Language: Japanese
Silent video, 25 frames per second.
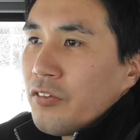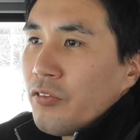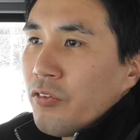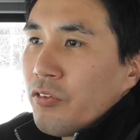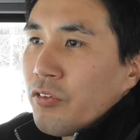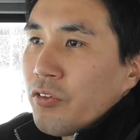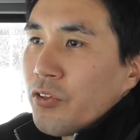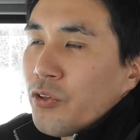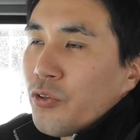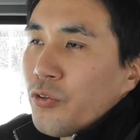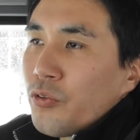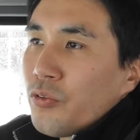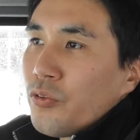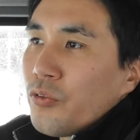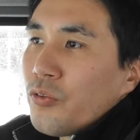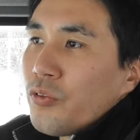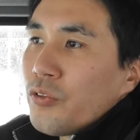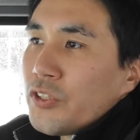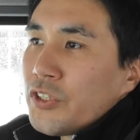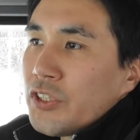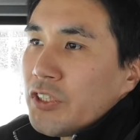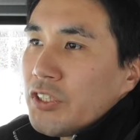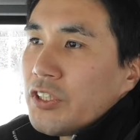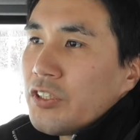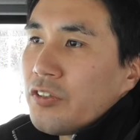農協の
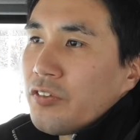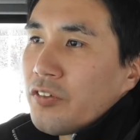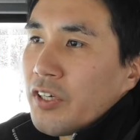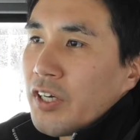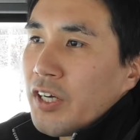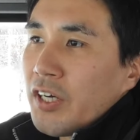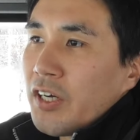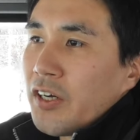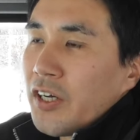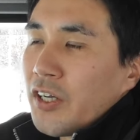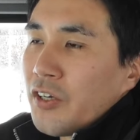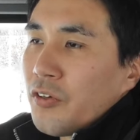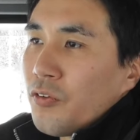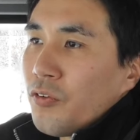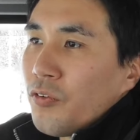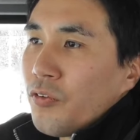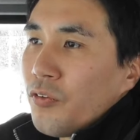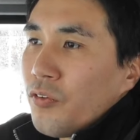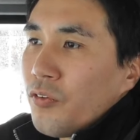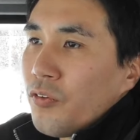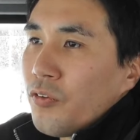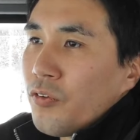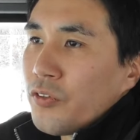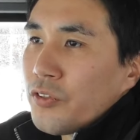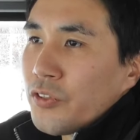指示とか、あ
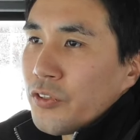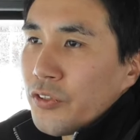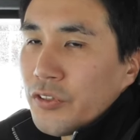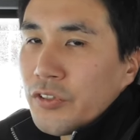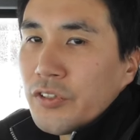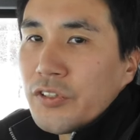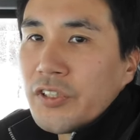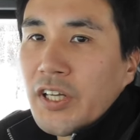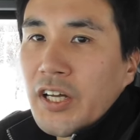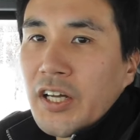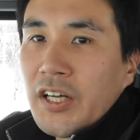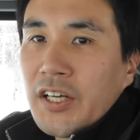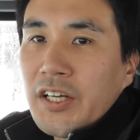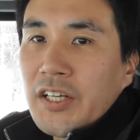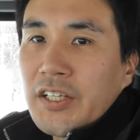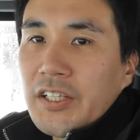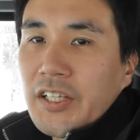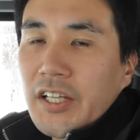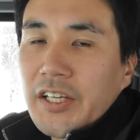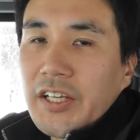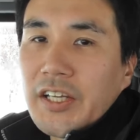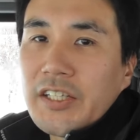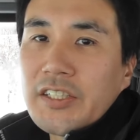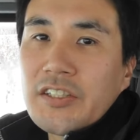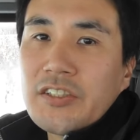のー、そういうふうな
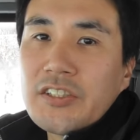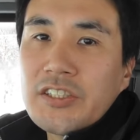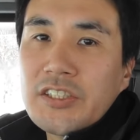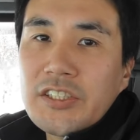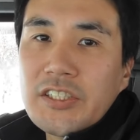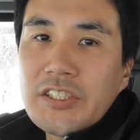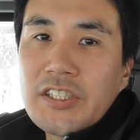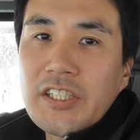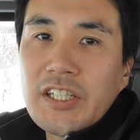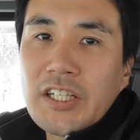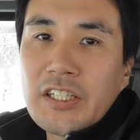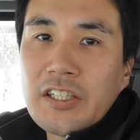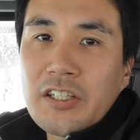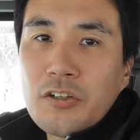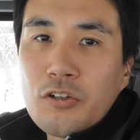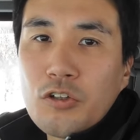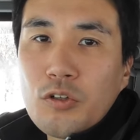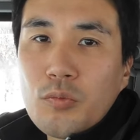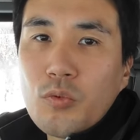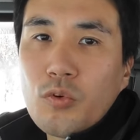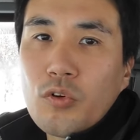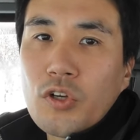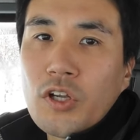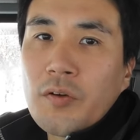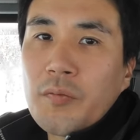種屋さんの指示でやってる
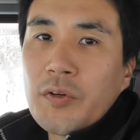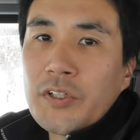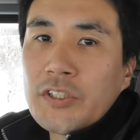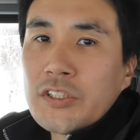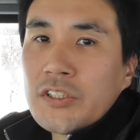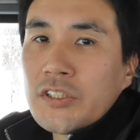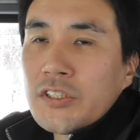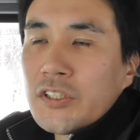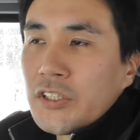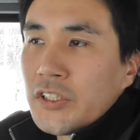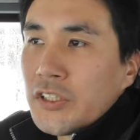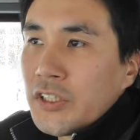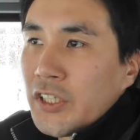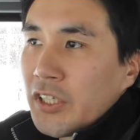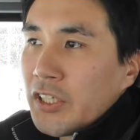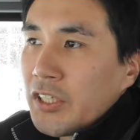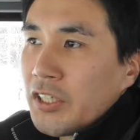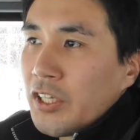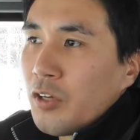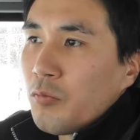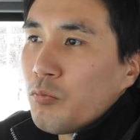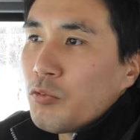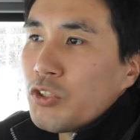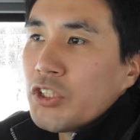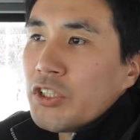のも俺は別に
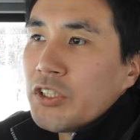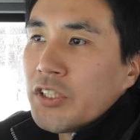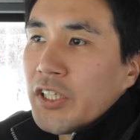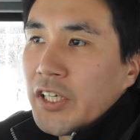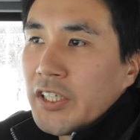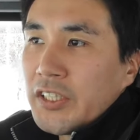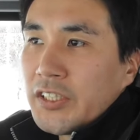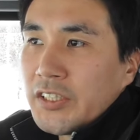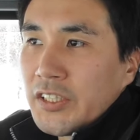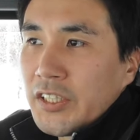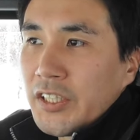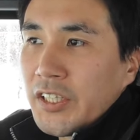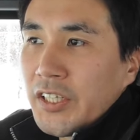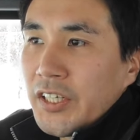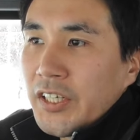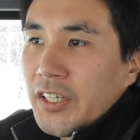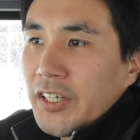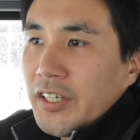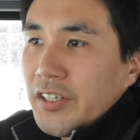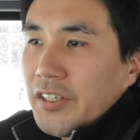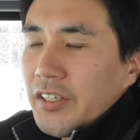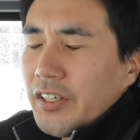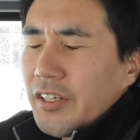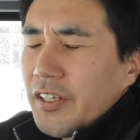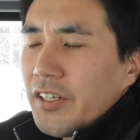否定もしないし、
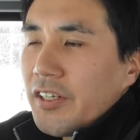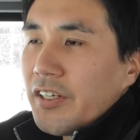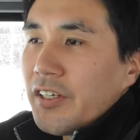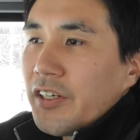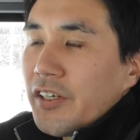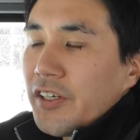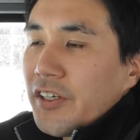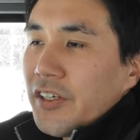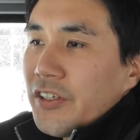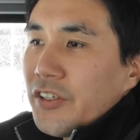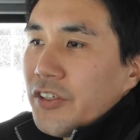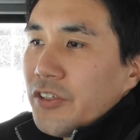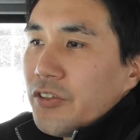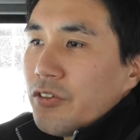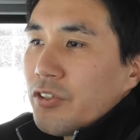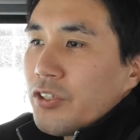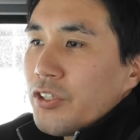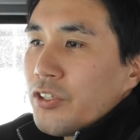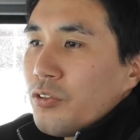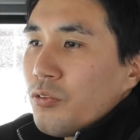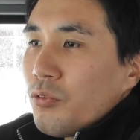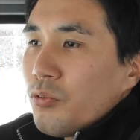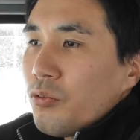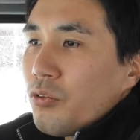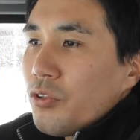ただ、有
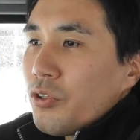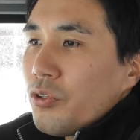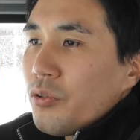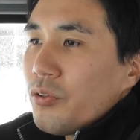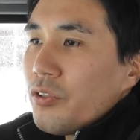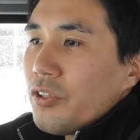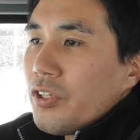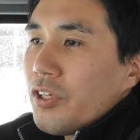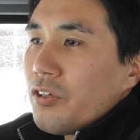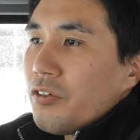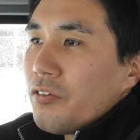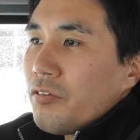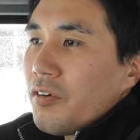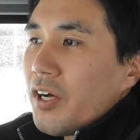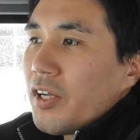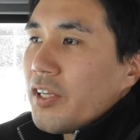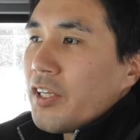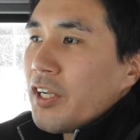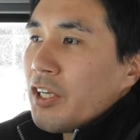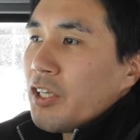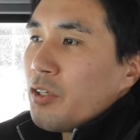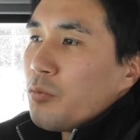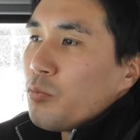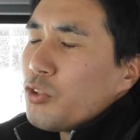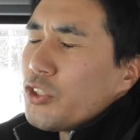機農業っていうのは
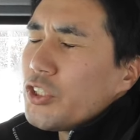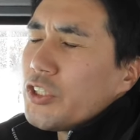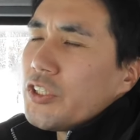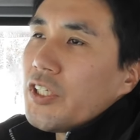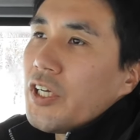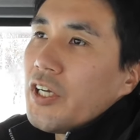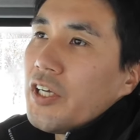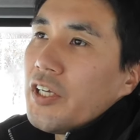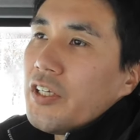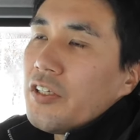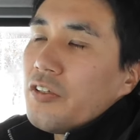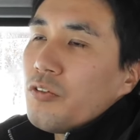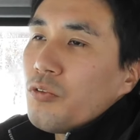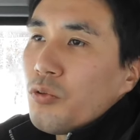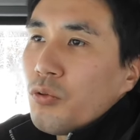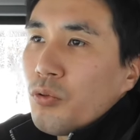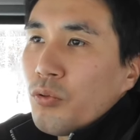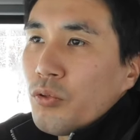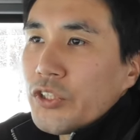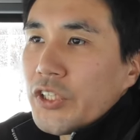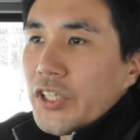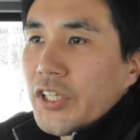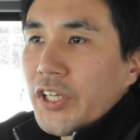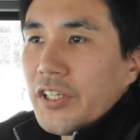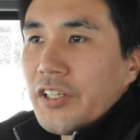何もしない農
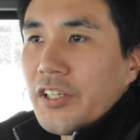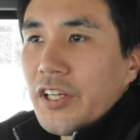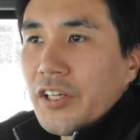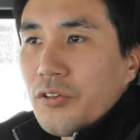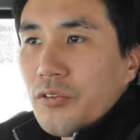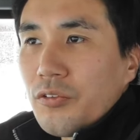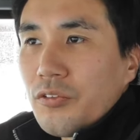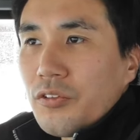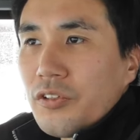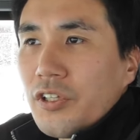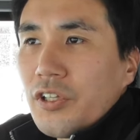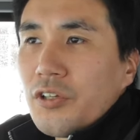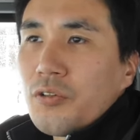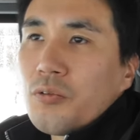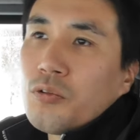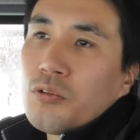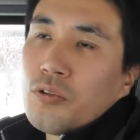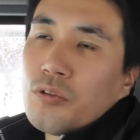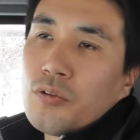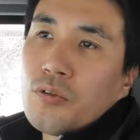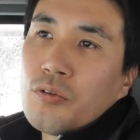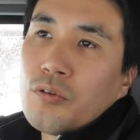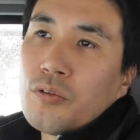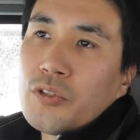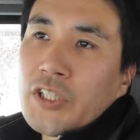法じゃないんだよっていうこ
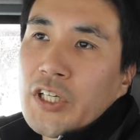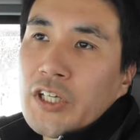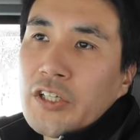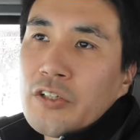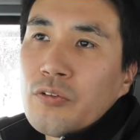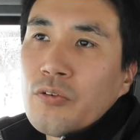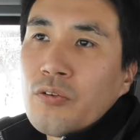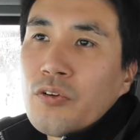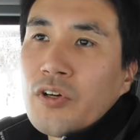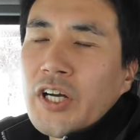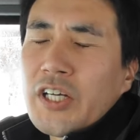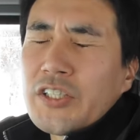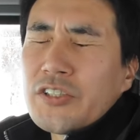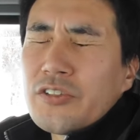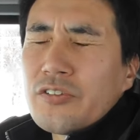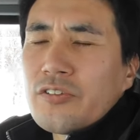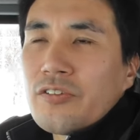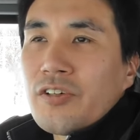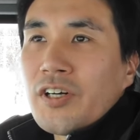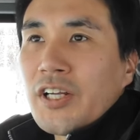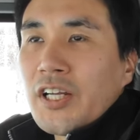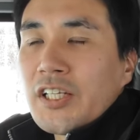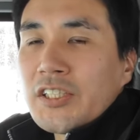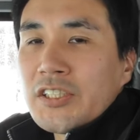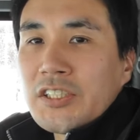とをさ、今回ちょっ
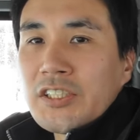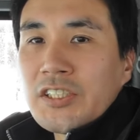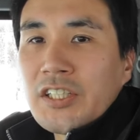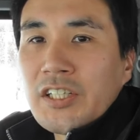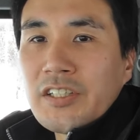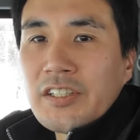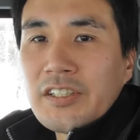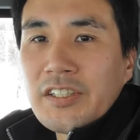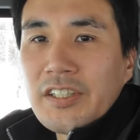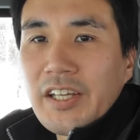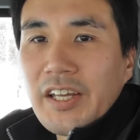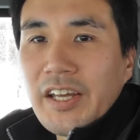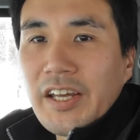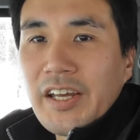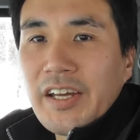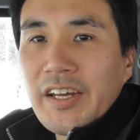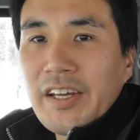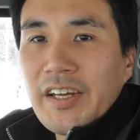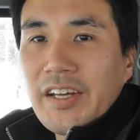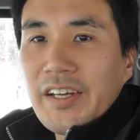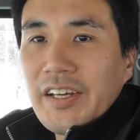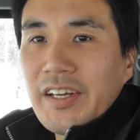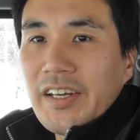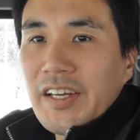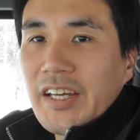とお話ししたくて、
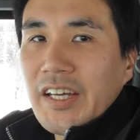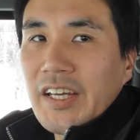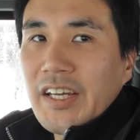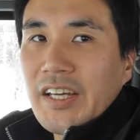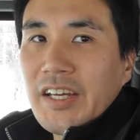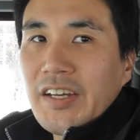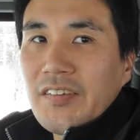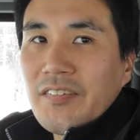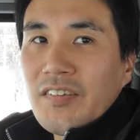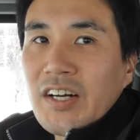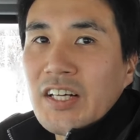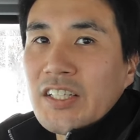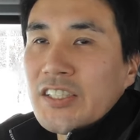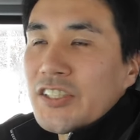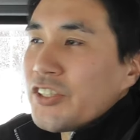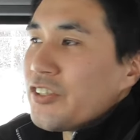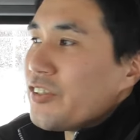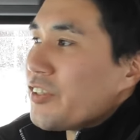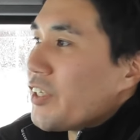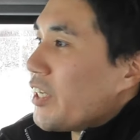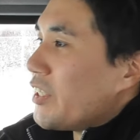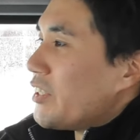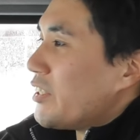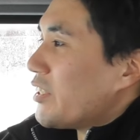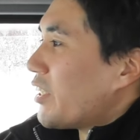えー、まあ
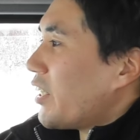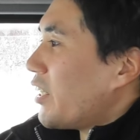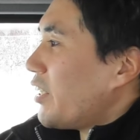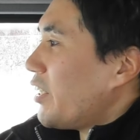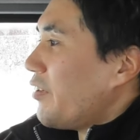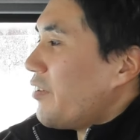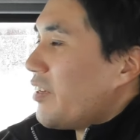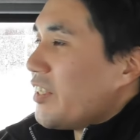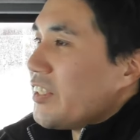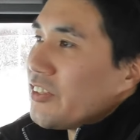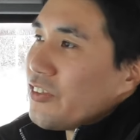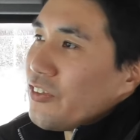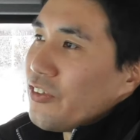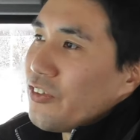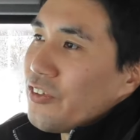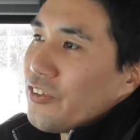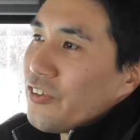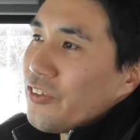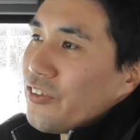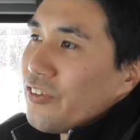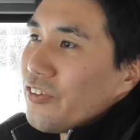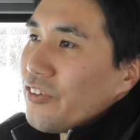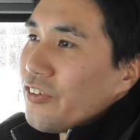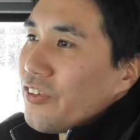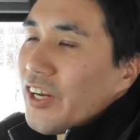休憩時間にはちょっ
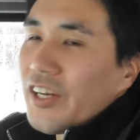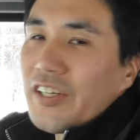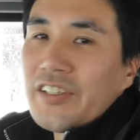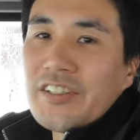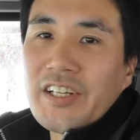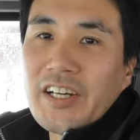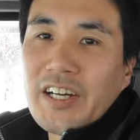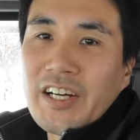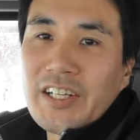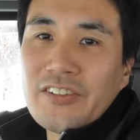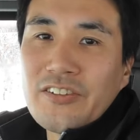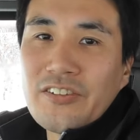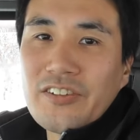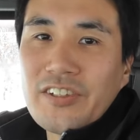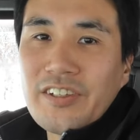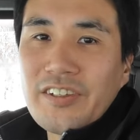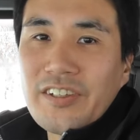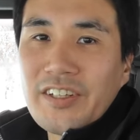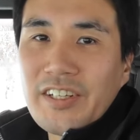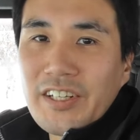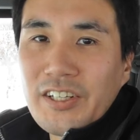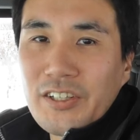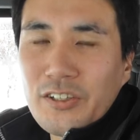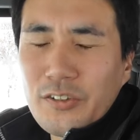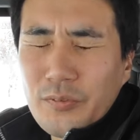とトラックの中で撮って
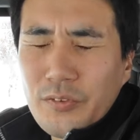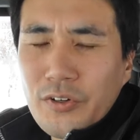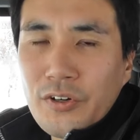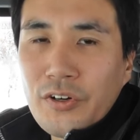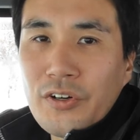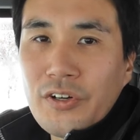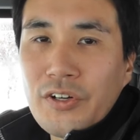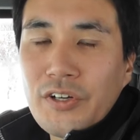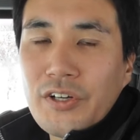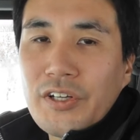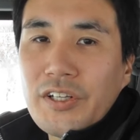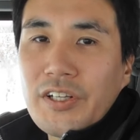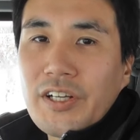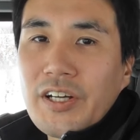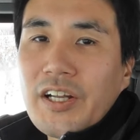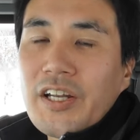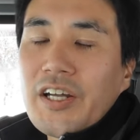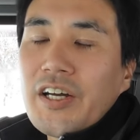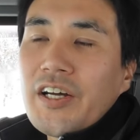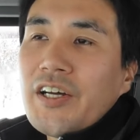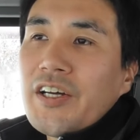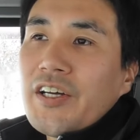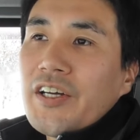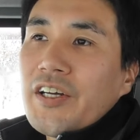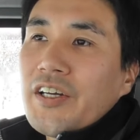るんだけども、だ
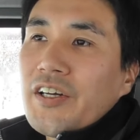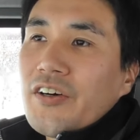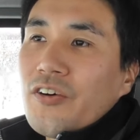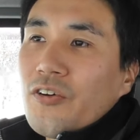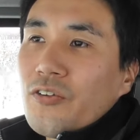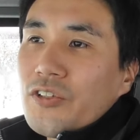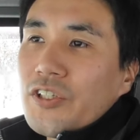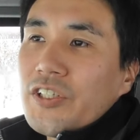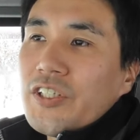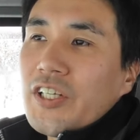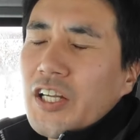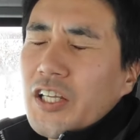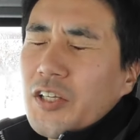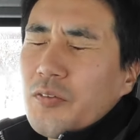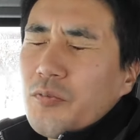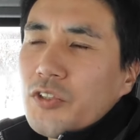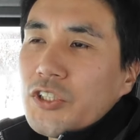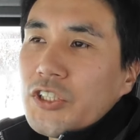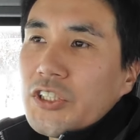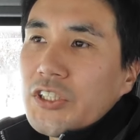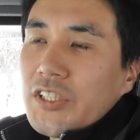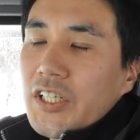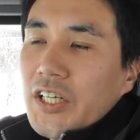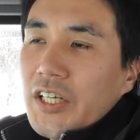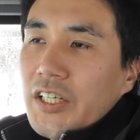から、本当に何
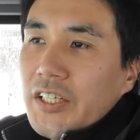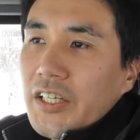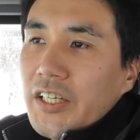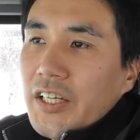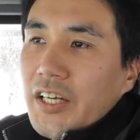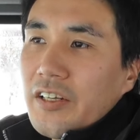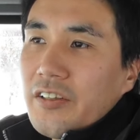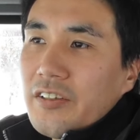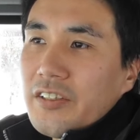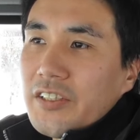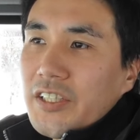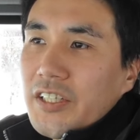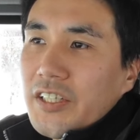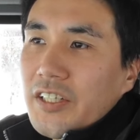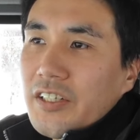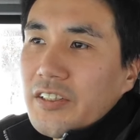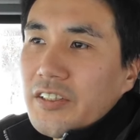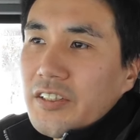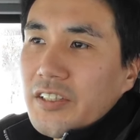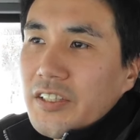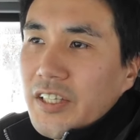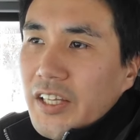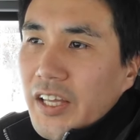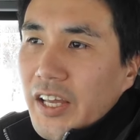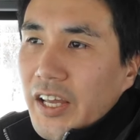もしないでやるんじゃな
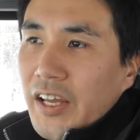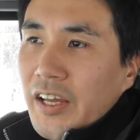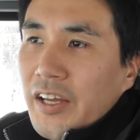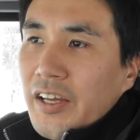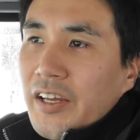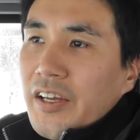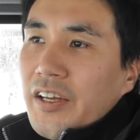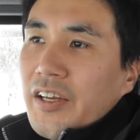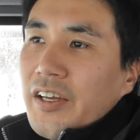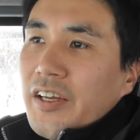くて、